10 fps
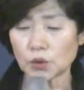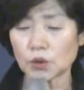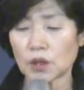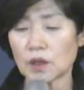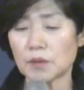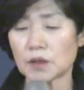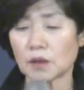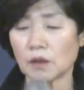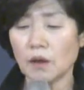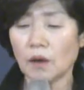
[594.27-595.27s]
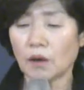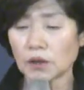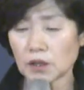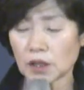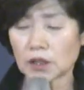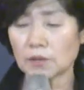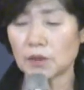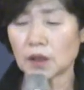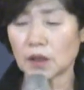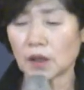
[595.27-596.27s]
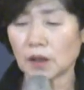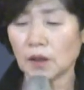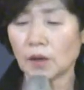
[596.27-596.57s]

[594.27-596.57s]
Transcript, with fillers: 쫓아가면서 어디 사십니까?